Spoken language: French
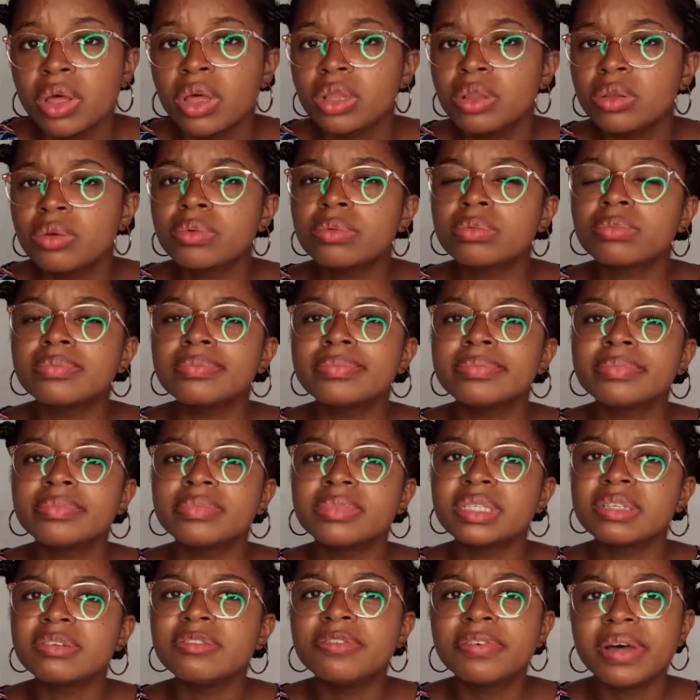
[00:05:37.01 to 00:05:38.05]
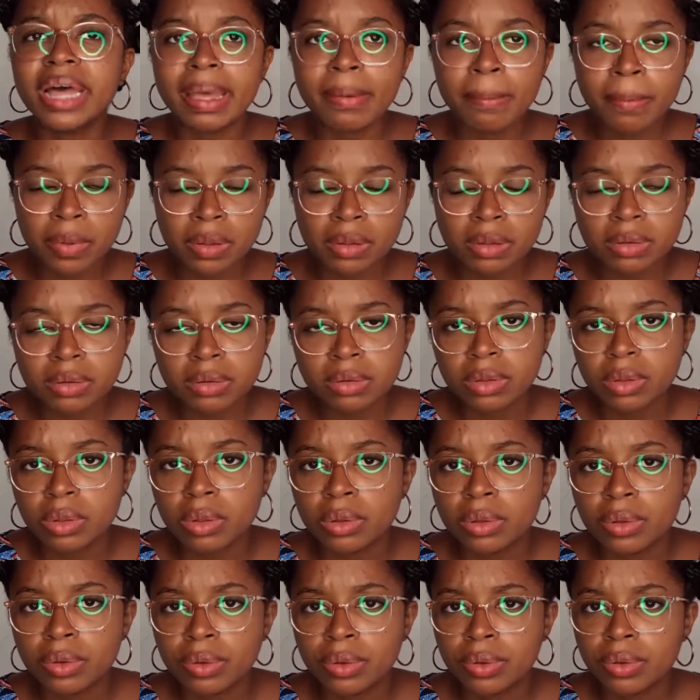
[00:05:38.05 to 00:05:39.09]
Donc, vraiment...
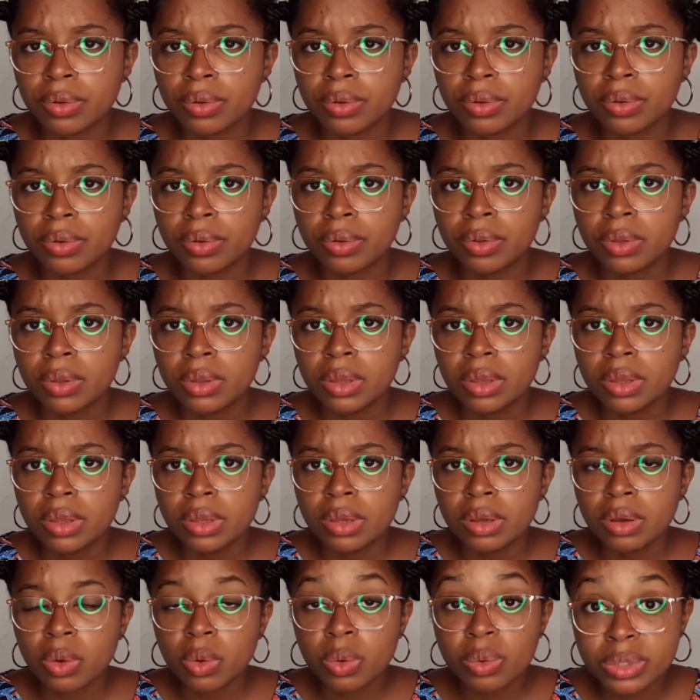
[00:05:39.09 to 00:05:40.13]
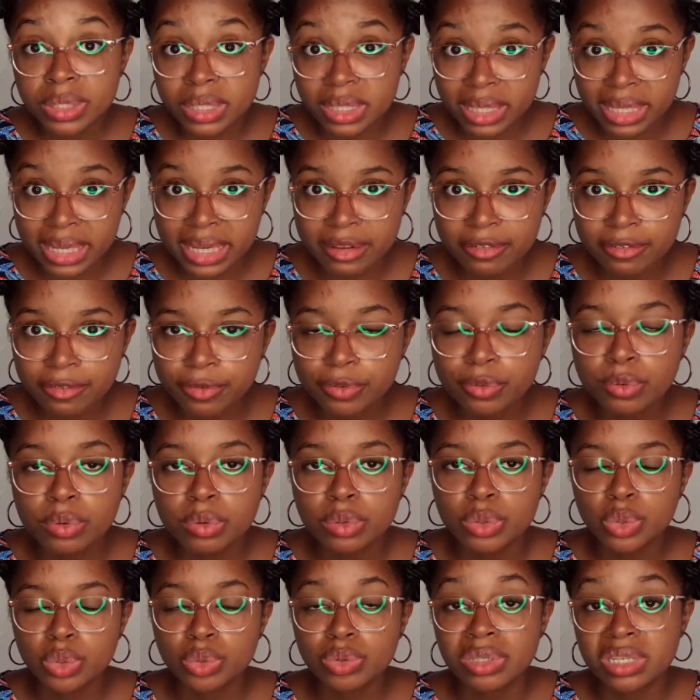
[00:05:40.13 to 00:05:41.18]
Euh, Concentrez-vous
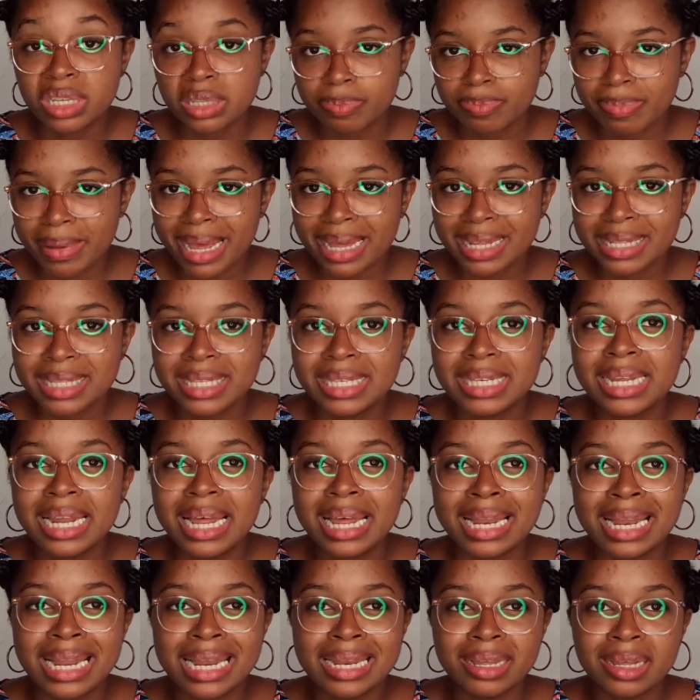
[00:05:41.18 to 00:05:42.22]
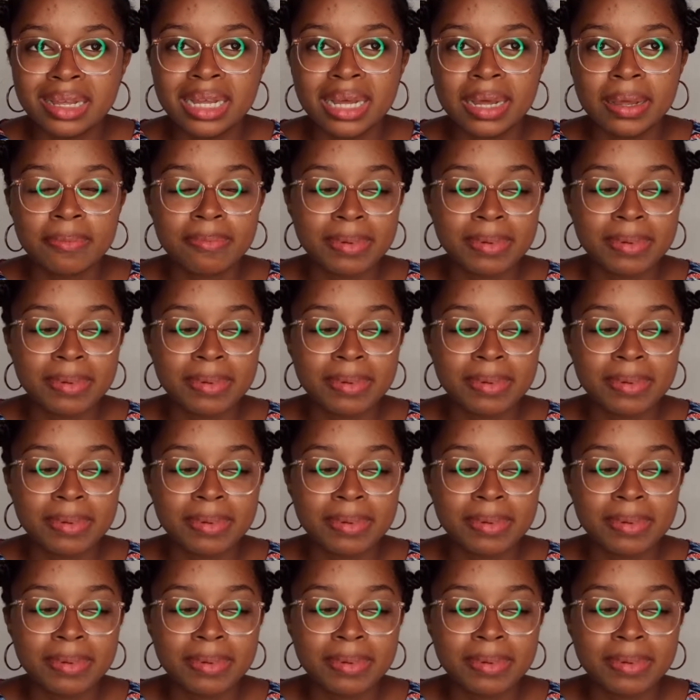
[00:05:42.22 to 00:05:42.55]
sur cette partie-là, la langue.